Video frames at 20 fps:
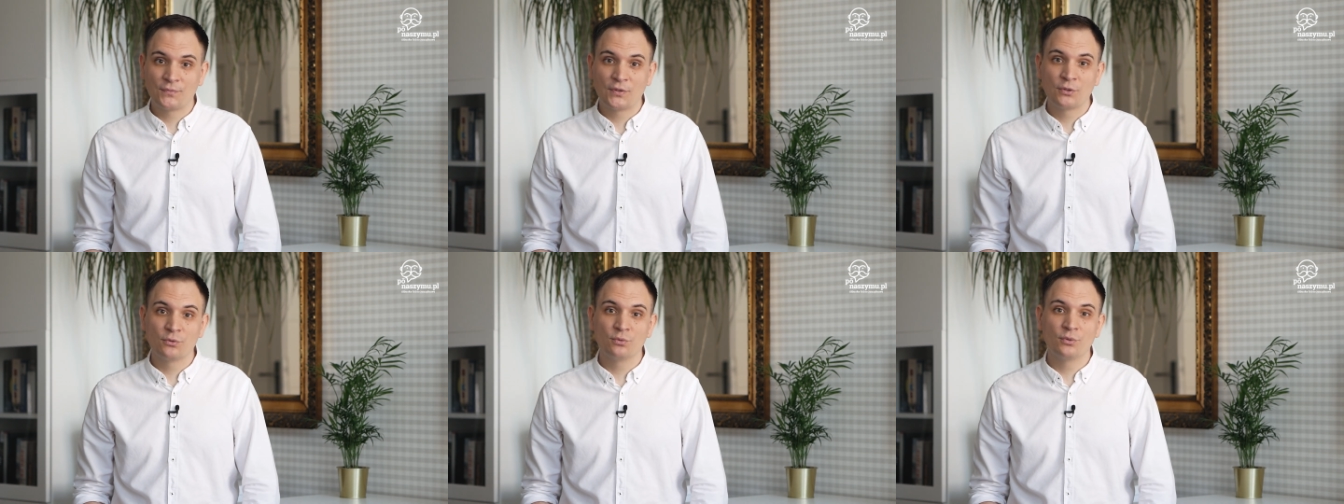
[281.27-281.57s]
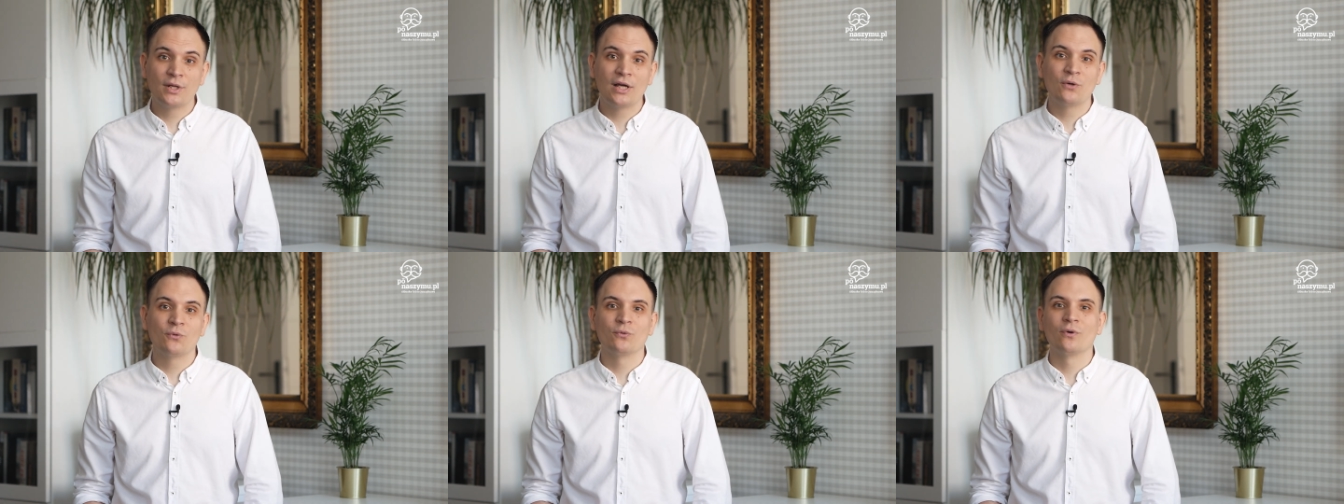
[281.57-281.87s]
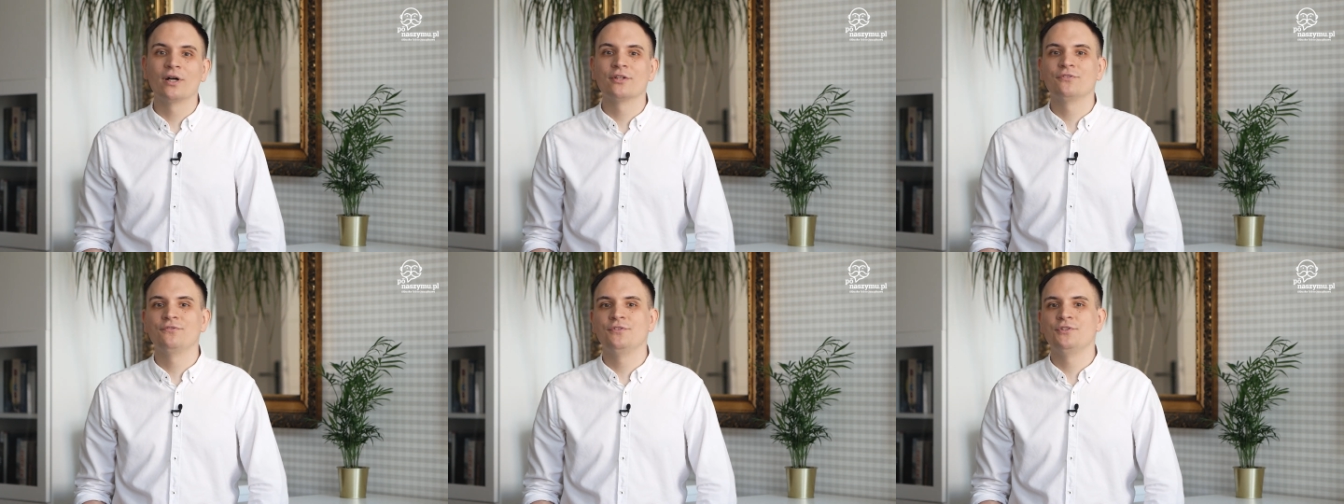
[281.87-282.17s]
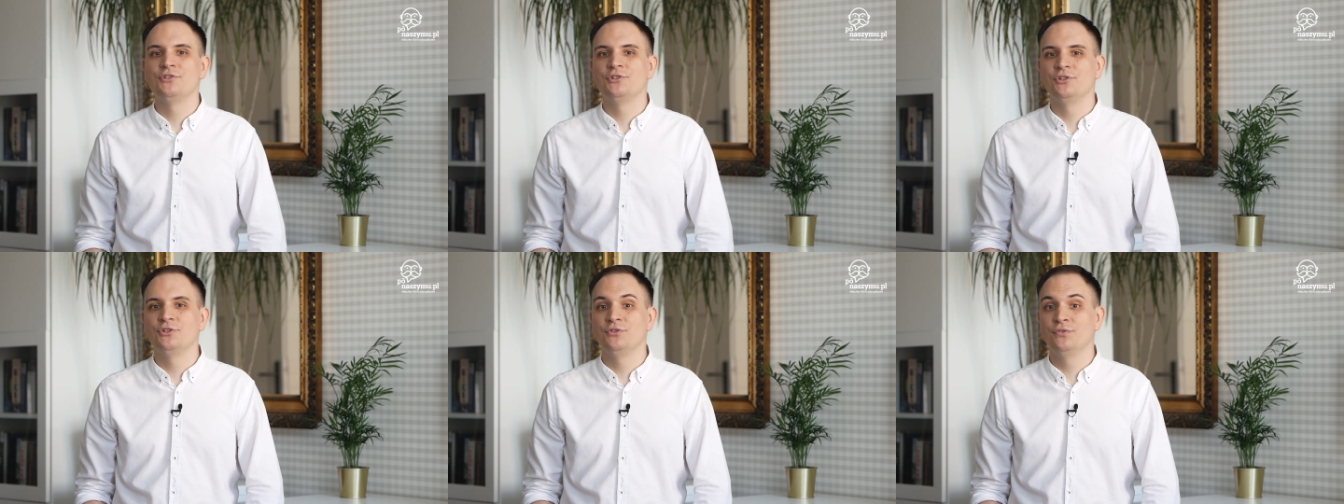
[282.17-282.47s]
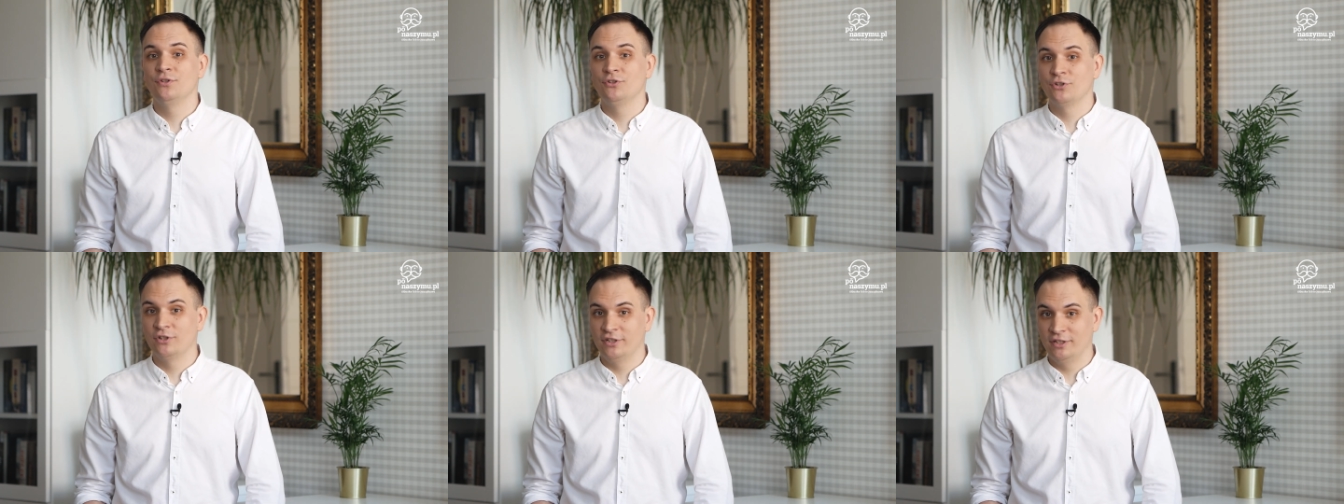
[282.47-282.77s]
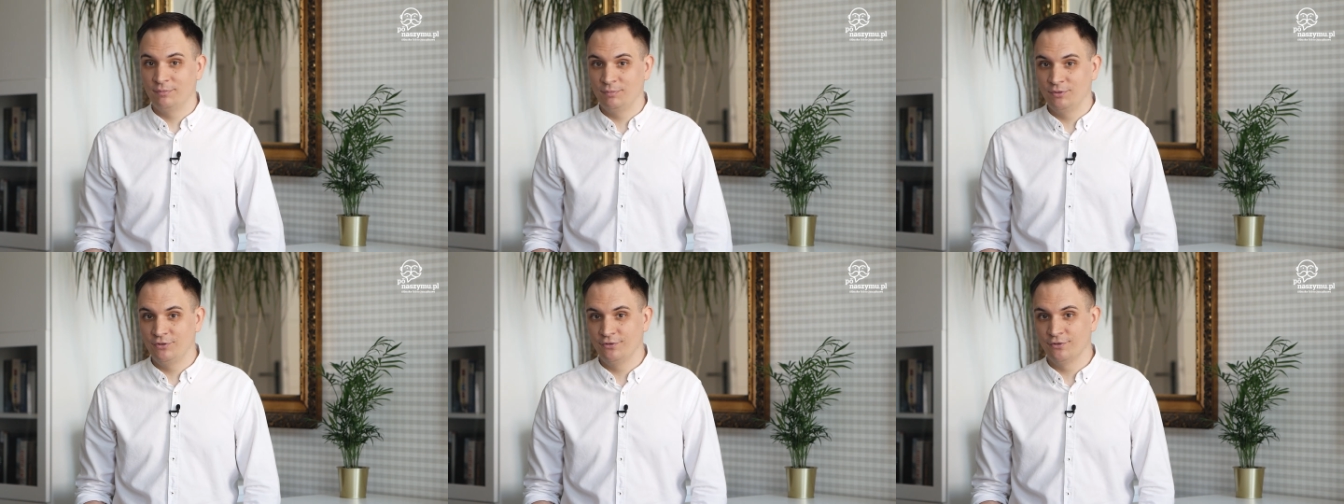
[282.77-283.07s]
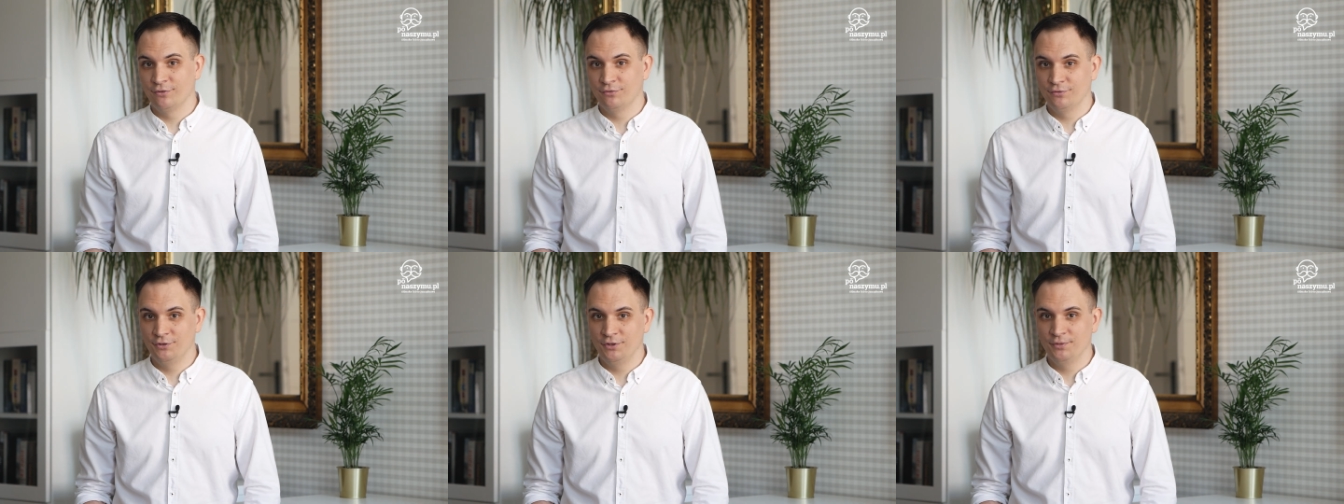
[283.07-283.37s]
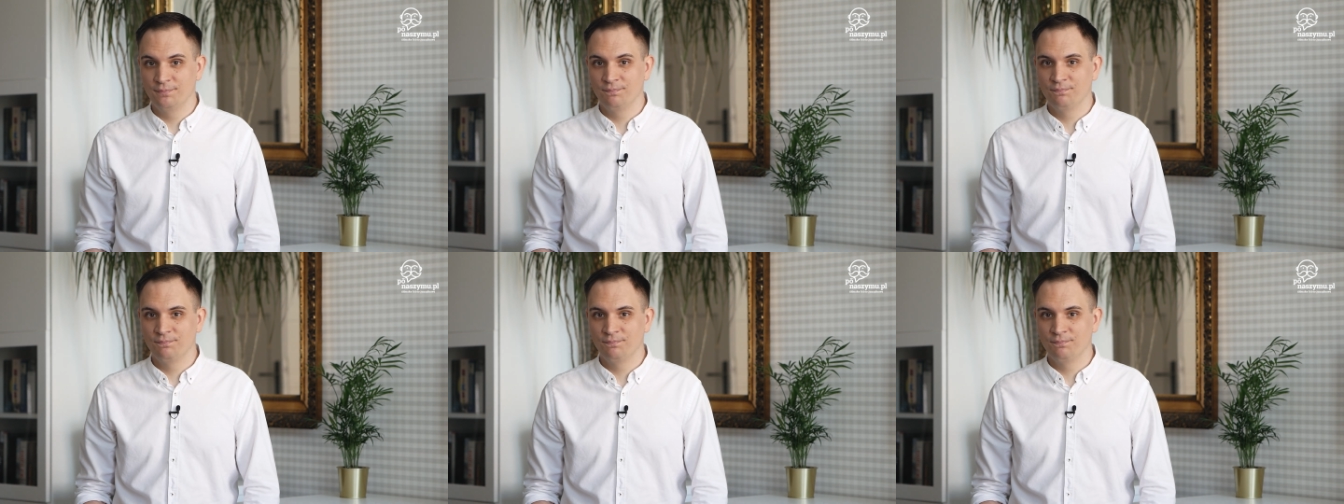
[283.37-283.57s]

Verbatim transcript: która ułatwi Ci ćwiczenie pisowni.